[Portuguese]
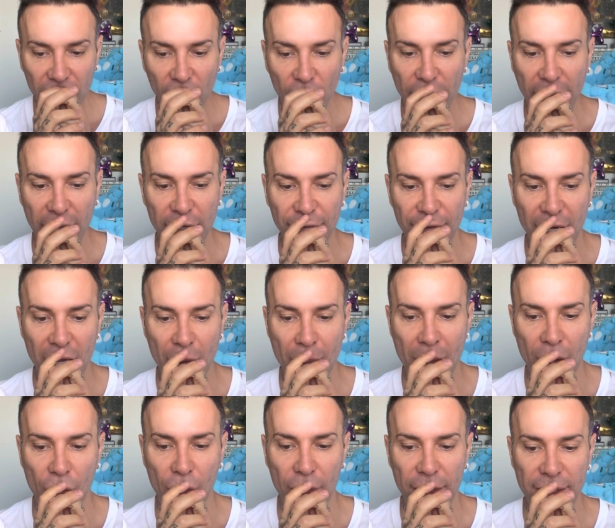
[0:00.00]
Quero falar
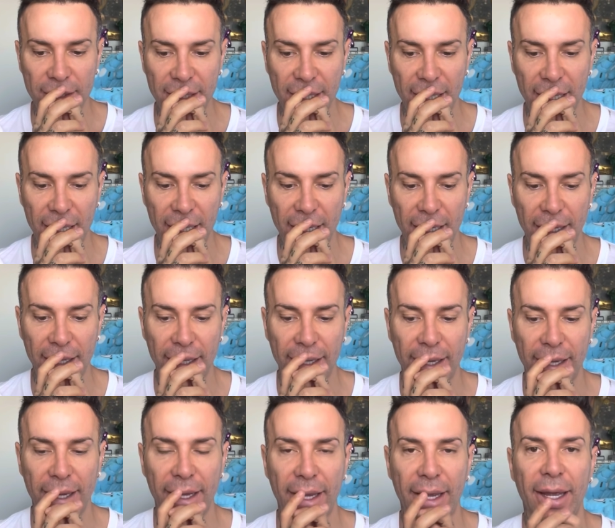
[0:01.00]
uma coisa
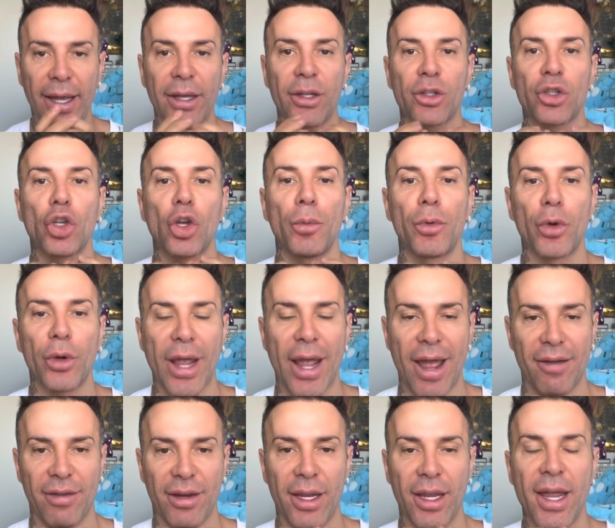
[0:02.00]
é, sobre o
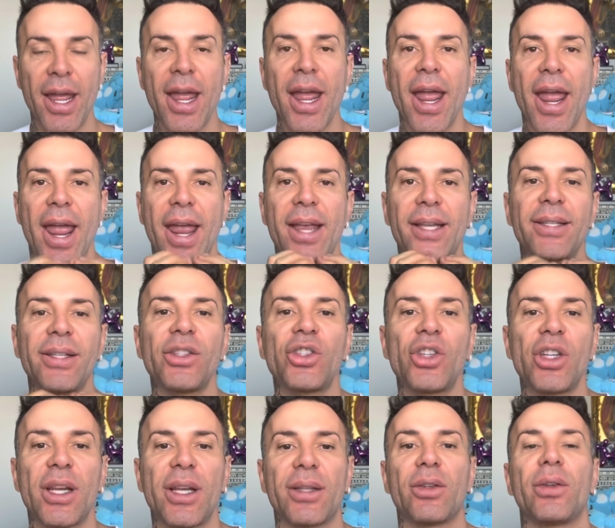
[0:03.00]
Kevin. Esses
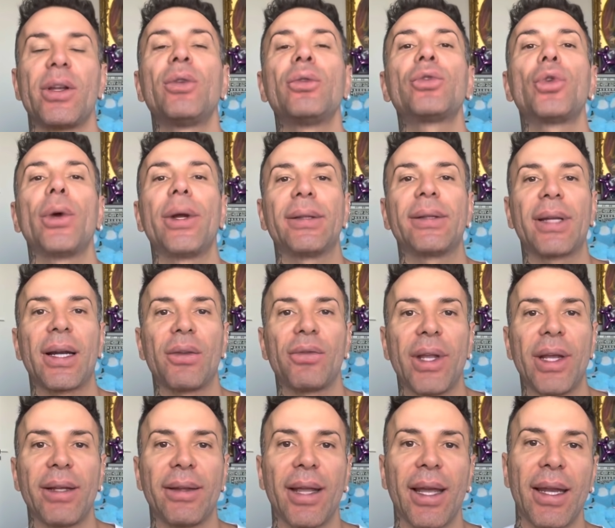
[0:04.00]
dias eu não tô entrando
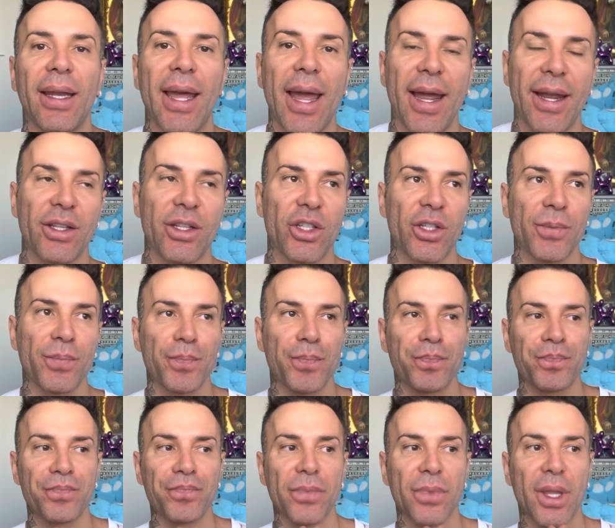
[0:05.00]
na internet,
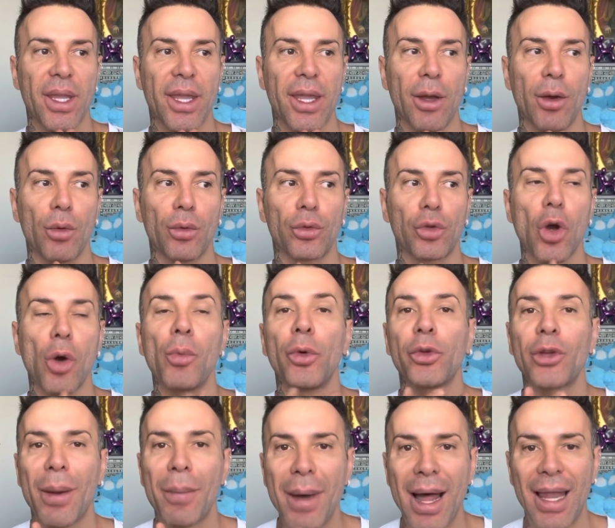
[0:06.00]
que eu tô
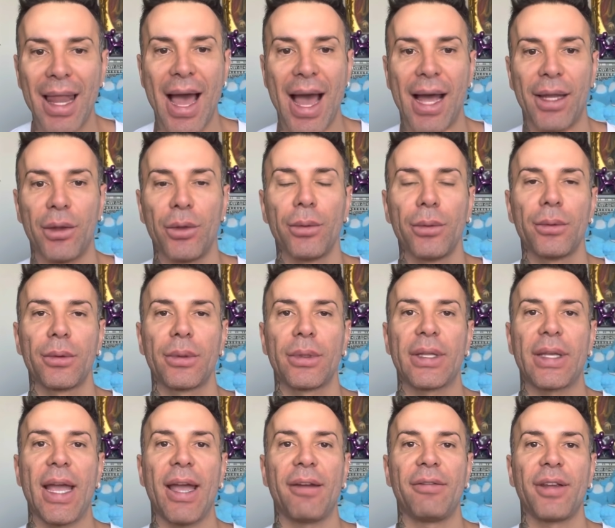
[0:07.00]
muito abalado.
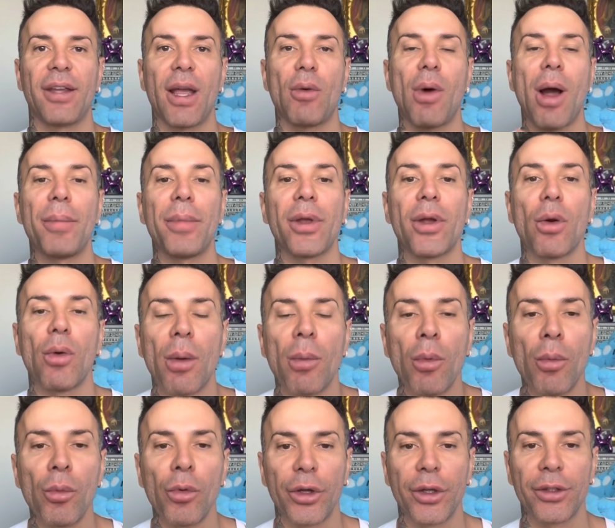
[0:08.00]
Kevin é um amigo que eu amo
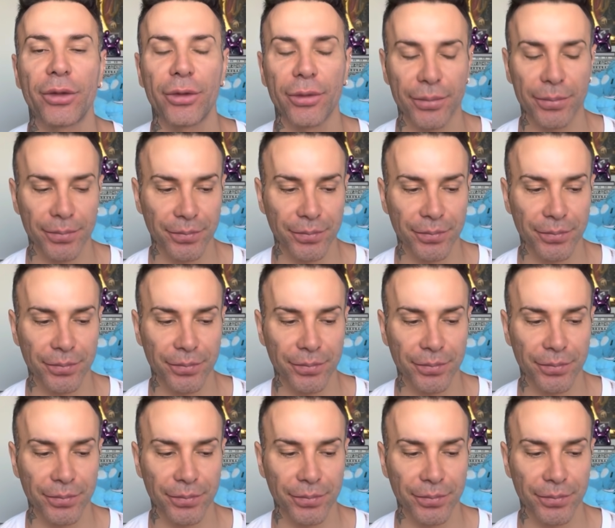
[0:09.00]
muito.